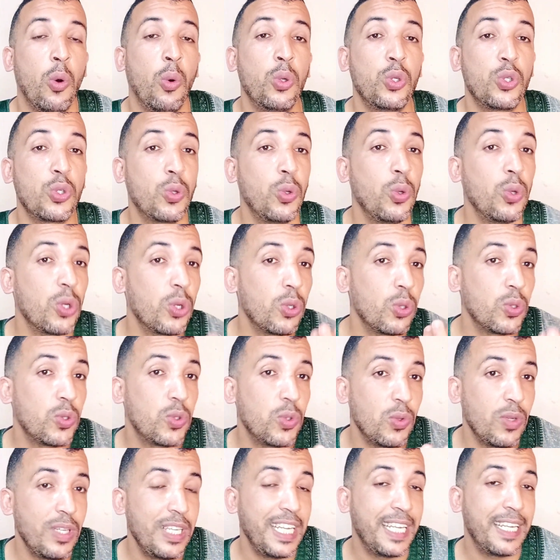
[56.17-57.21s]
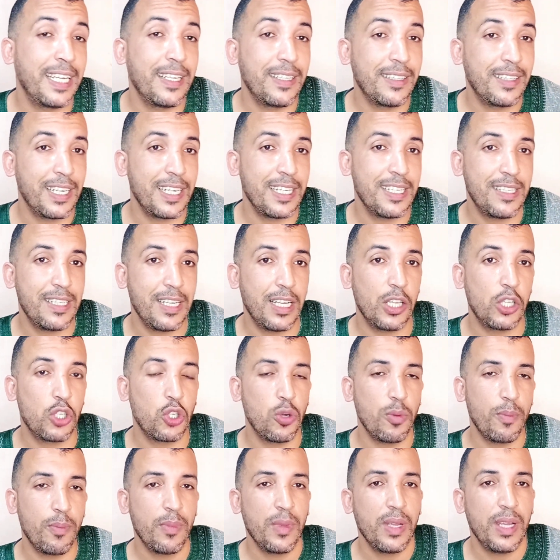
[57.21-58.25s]
وشكون الرسل اللي كانت
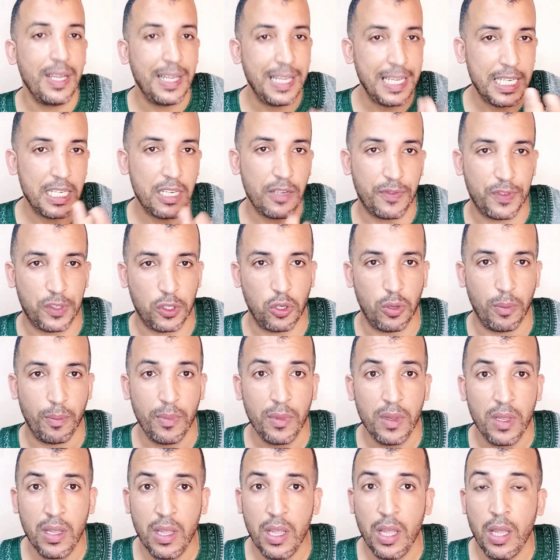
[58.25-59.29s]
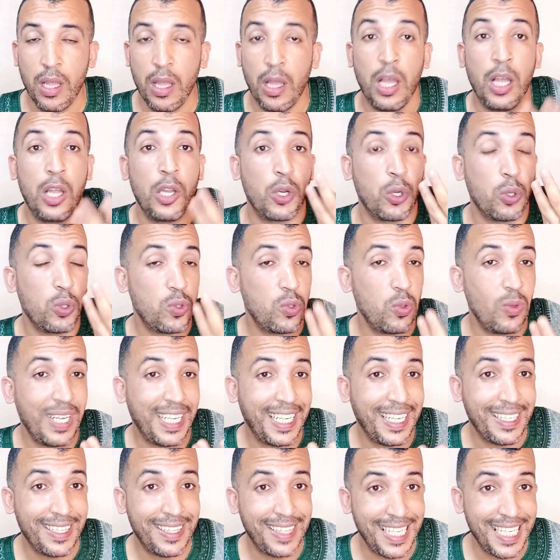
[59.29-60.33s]
رسالتهم لنفسهم الرسل اللي
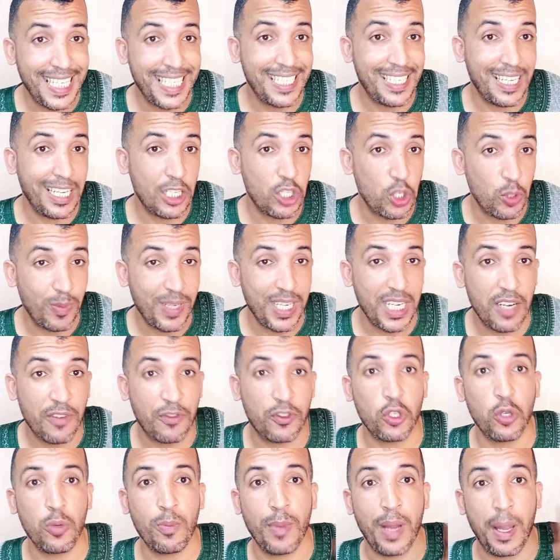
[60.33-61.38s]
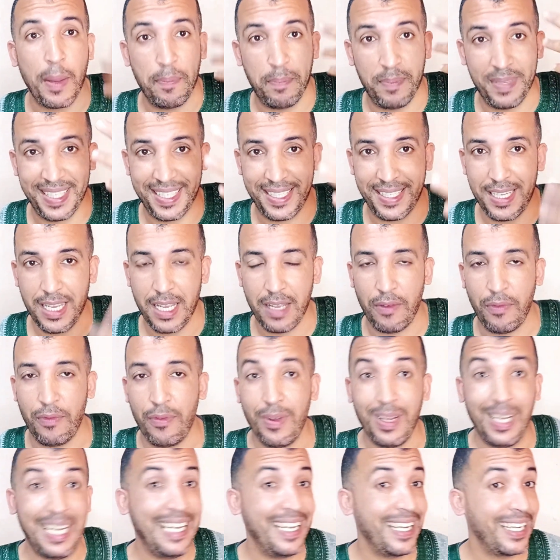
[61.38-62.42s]
كانت رسالتهم لنفسهم بزاف
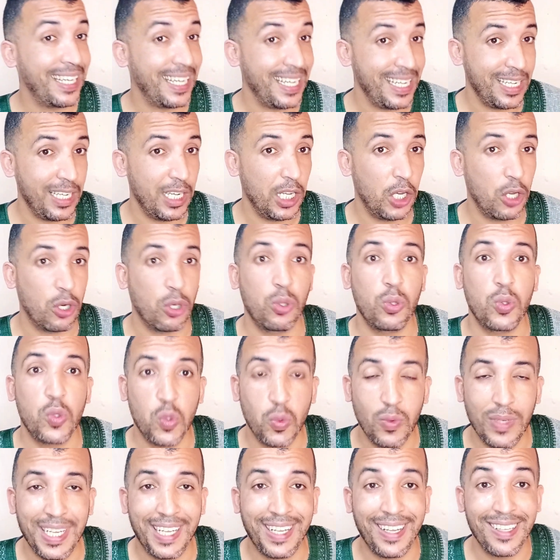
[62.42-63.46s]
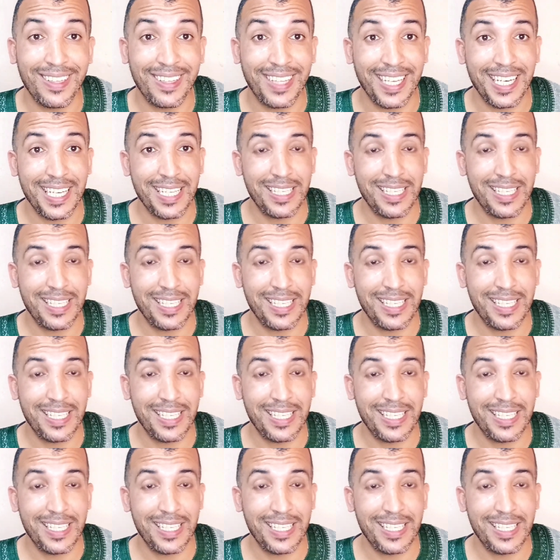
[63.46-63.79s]
لكن الرسل اللي كانت